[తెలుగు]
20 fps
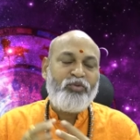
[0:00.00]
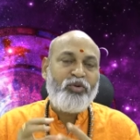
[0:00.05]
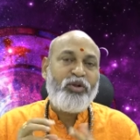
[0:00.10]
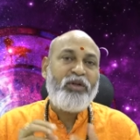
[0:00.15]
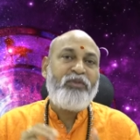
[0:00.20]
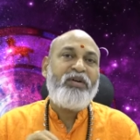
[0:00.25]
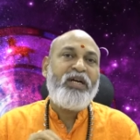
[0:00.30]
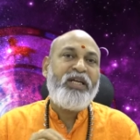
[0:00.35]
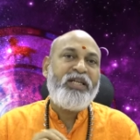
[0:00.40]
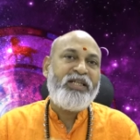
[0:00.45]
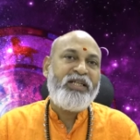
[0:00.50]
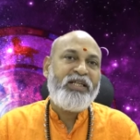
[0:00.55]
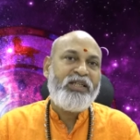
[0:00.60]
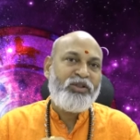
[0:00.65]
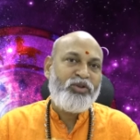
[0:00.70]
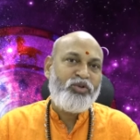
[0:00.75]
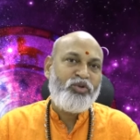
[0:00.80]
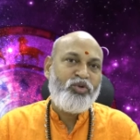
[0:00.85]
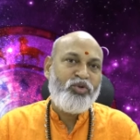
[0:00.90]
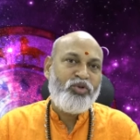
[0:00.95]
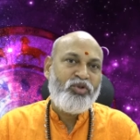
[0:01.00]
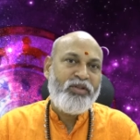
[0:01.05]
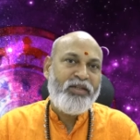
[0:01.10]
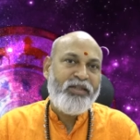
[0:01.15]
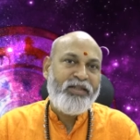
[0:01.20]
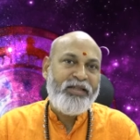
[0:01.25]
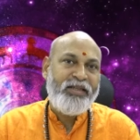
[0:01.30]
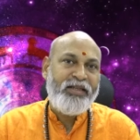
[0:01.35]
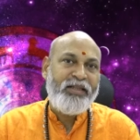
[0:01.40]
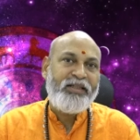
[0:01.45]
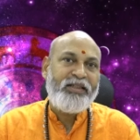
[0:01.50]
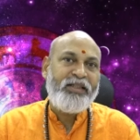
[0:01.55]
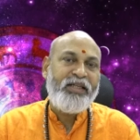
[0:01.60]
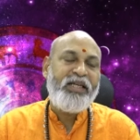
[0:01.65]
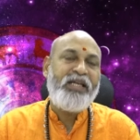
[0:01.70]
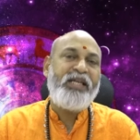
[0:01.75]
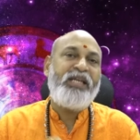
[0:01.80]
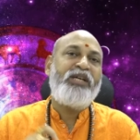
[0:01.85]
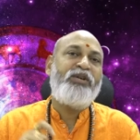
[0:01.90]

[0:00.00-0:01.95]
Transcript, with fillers: తులవారి కనుక చూసుకున్నట్లయితే